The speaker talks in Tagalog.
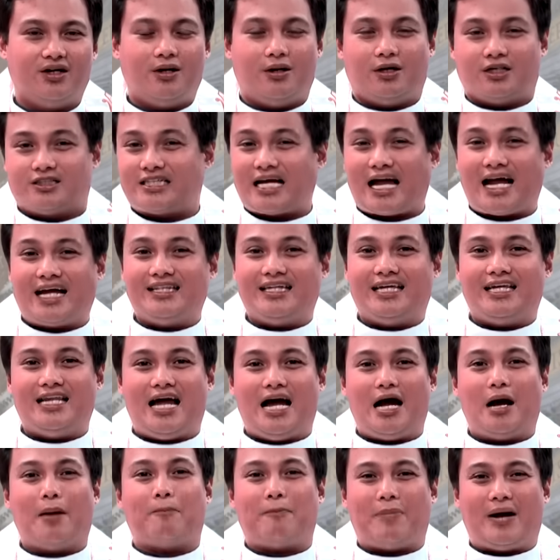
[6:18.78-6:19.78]
sa
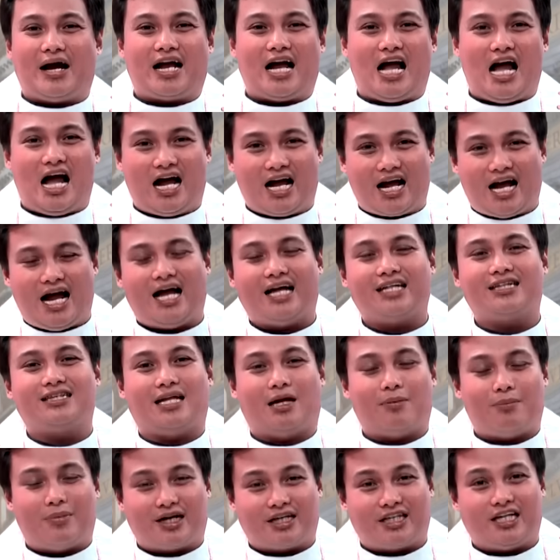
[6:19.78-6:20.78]
kanilang paghahangad na
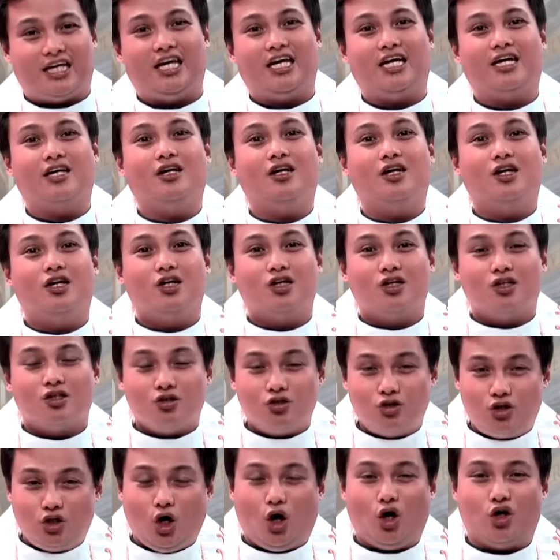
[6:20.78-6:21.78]
maging
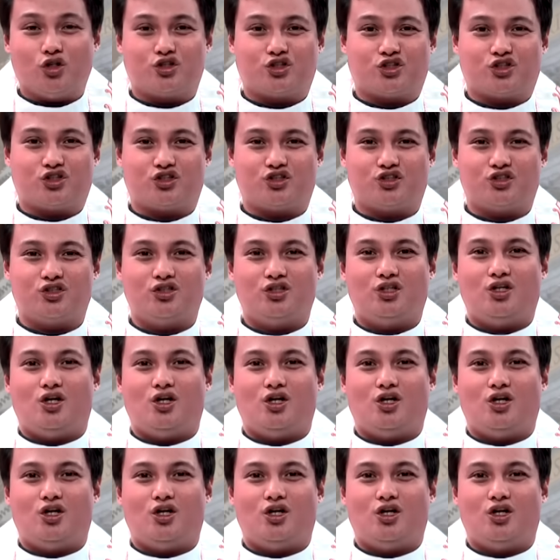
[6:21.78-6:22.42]
Diyos